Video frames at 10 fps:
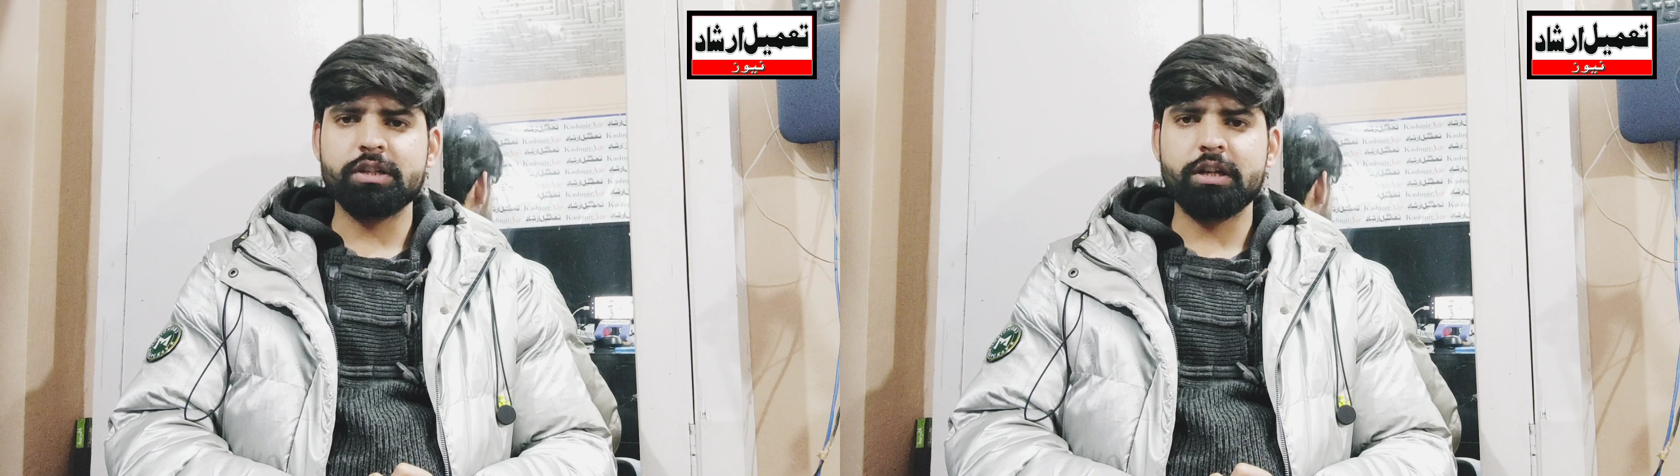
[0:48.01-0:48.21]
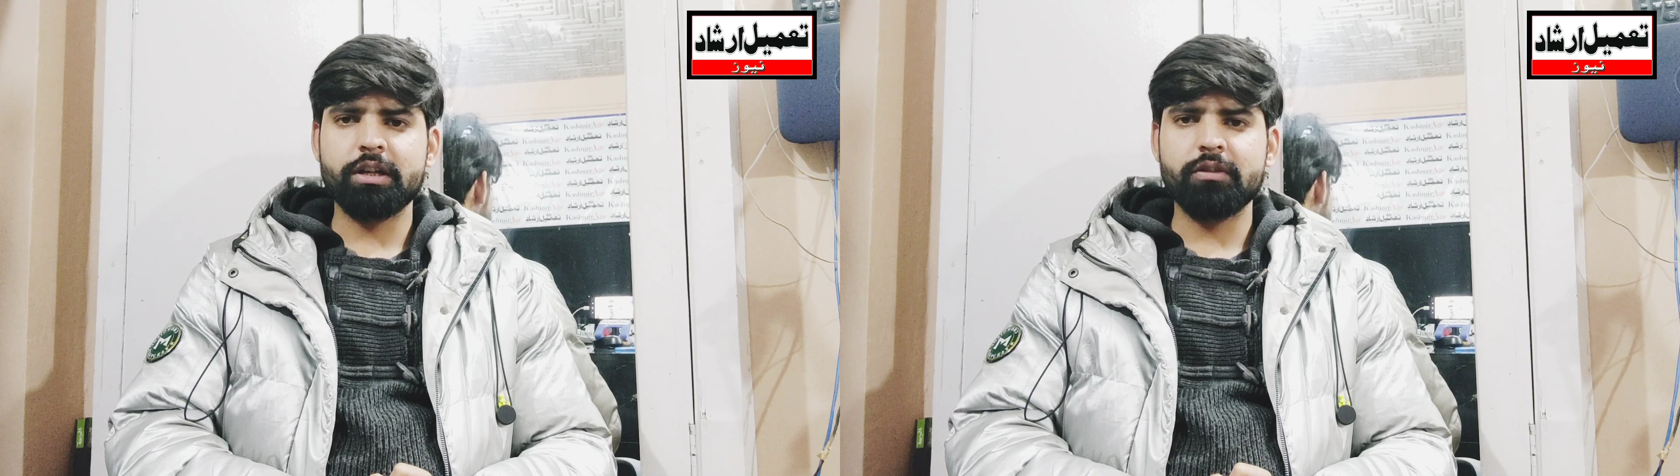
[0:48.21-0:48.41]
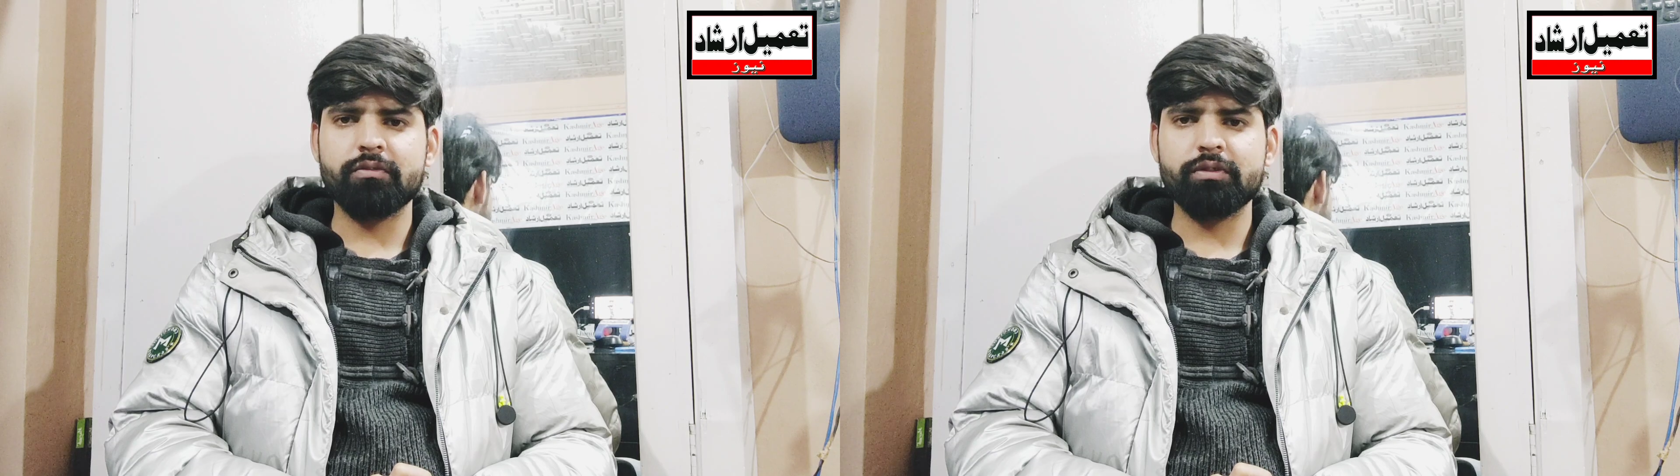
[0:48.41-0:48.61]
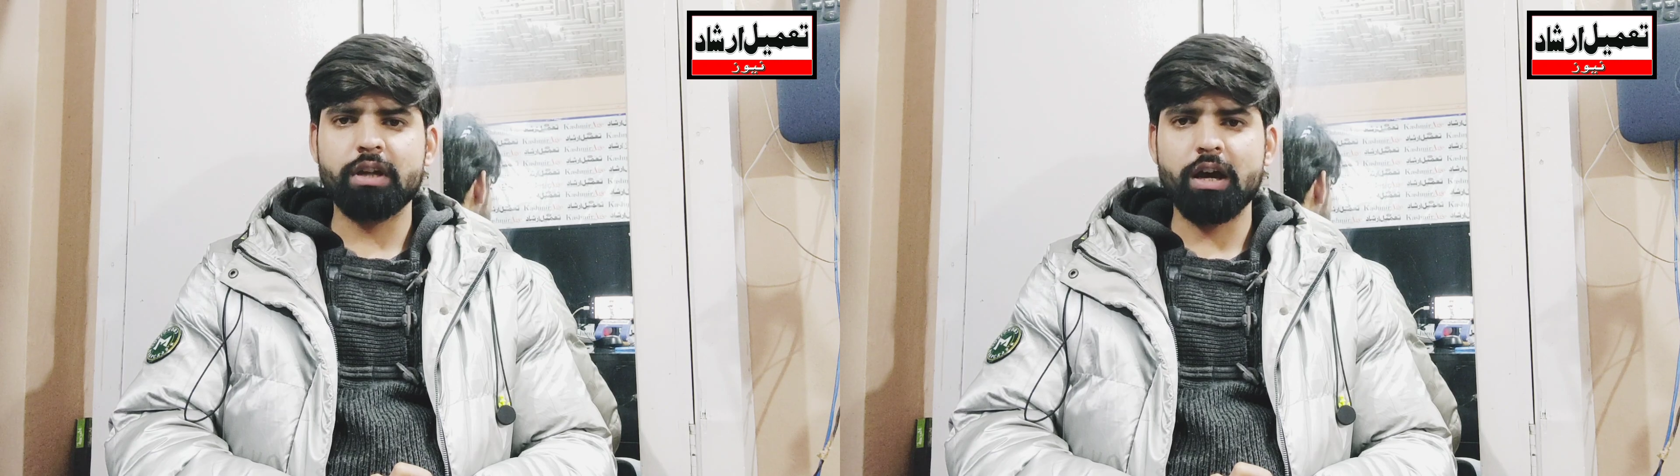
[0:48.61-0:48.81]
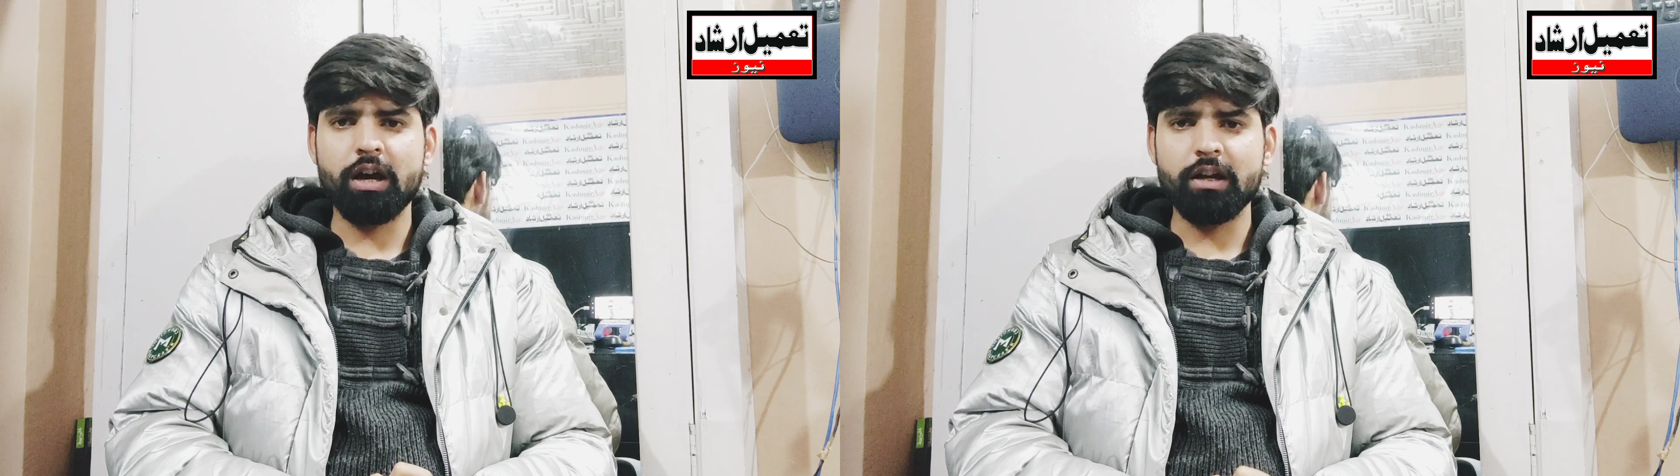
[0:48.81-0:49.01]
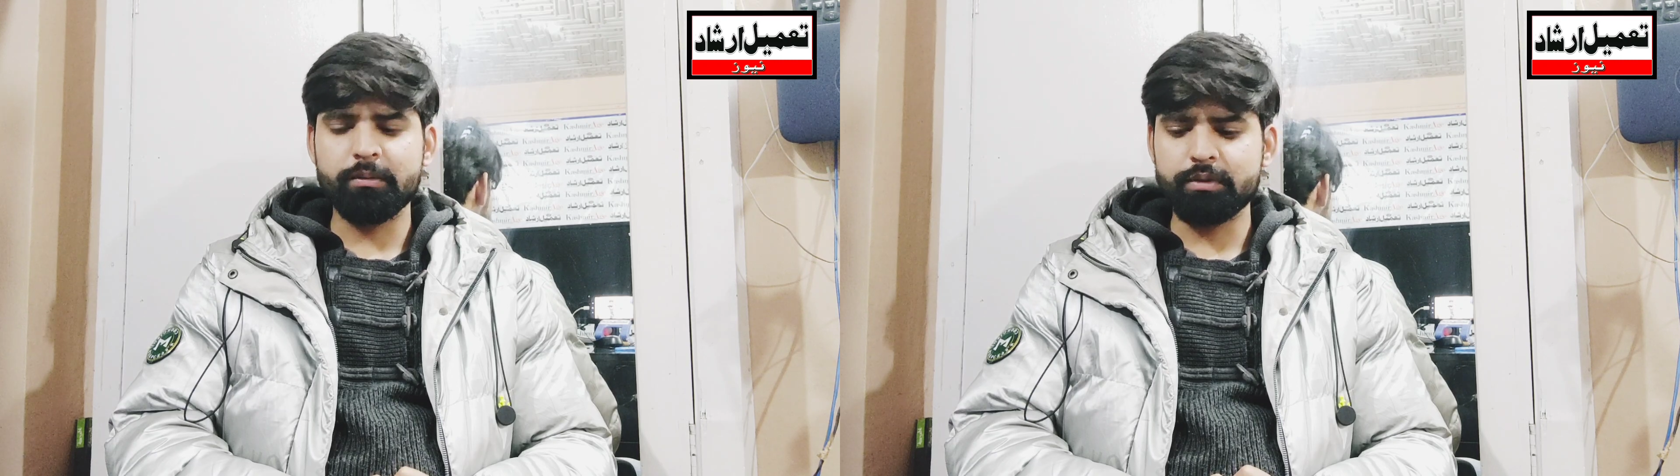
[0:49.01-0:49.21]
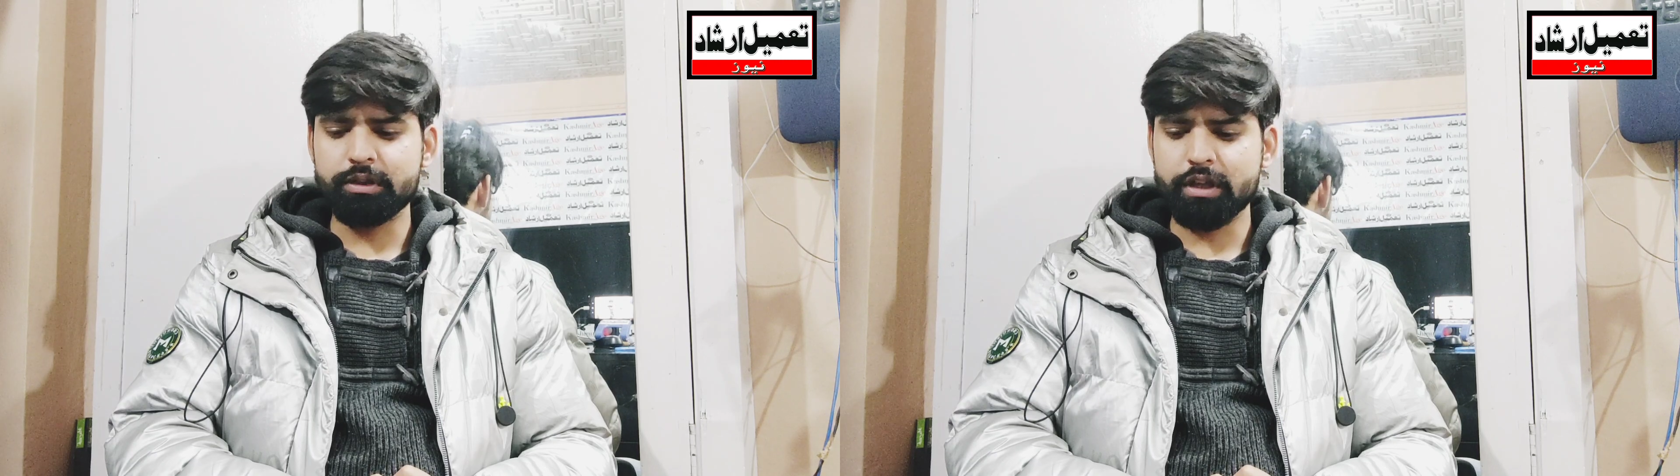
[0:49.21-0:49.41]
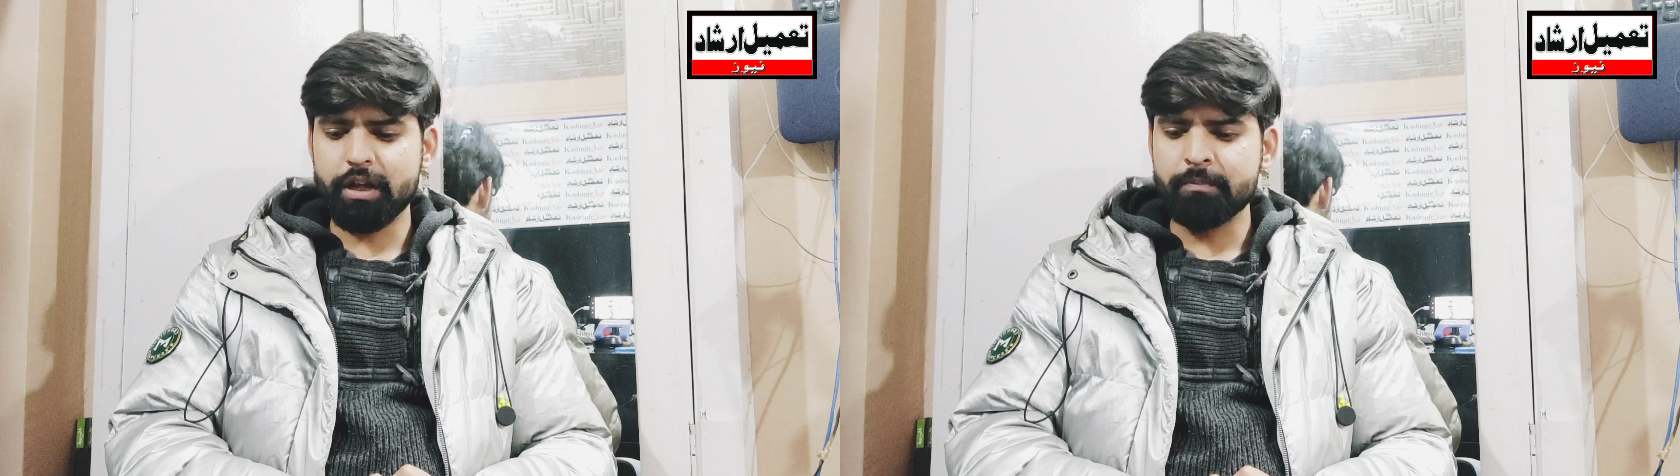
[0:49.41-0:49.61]
चले कि फ़िलहाल
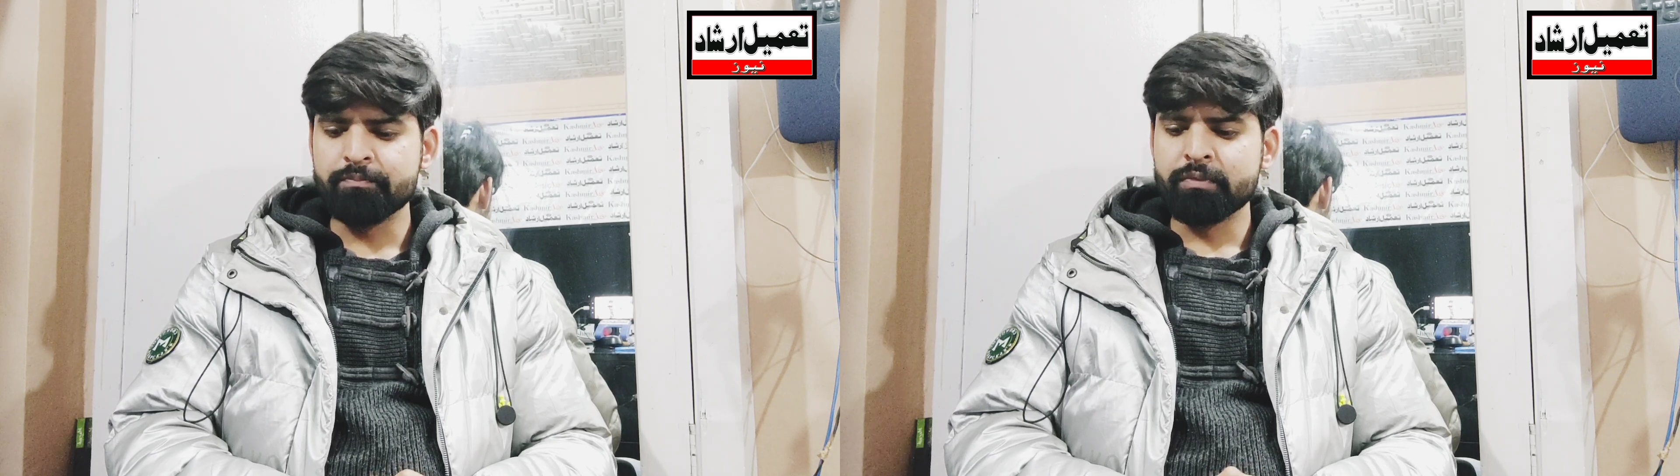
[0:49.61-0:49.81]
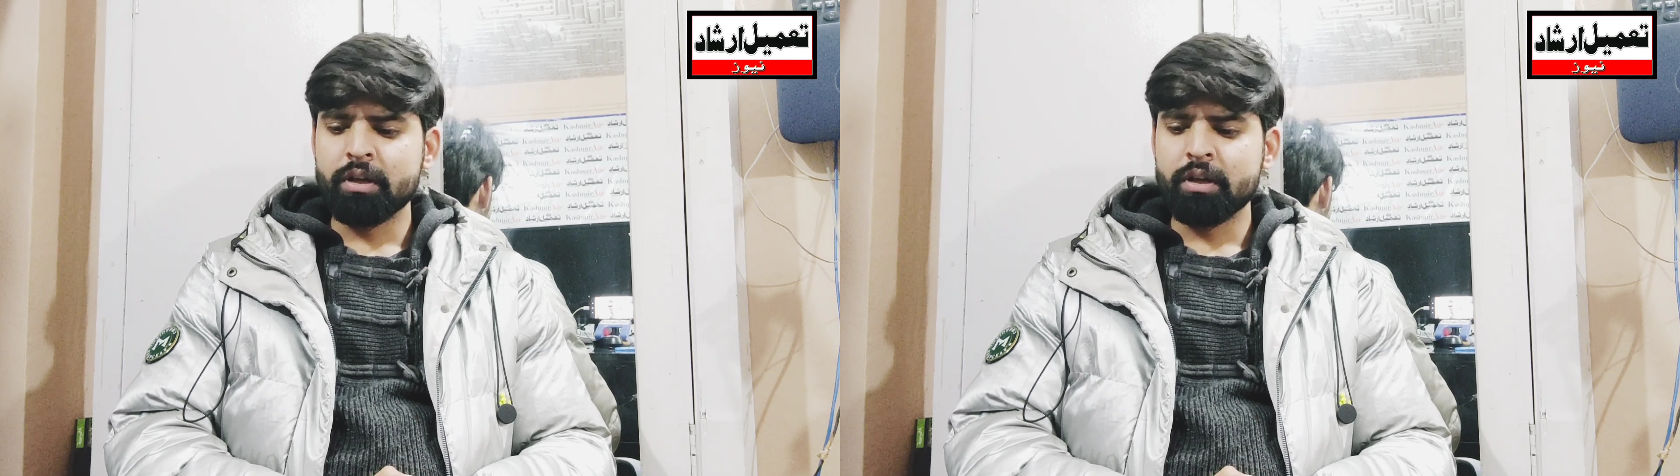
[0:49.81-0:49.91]
अभी ये